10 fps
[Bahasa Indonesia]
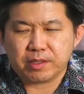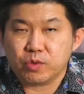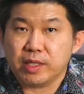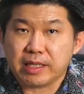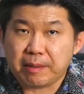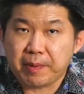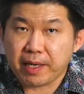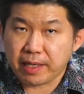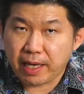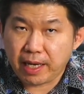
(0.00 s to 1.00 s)
kesulitan
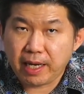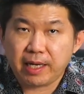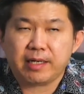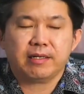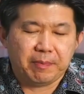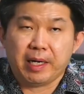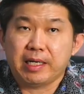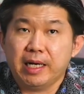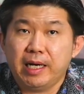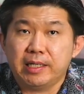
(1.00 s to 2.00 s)
bayar
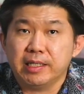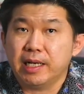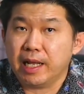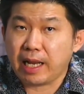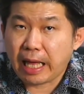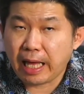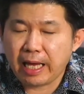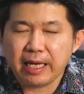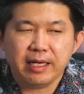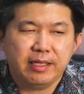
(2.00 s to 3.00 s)
daripada
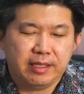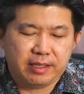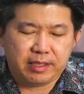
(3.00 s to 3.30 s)
dilelang,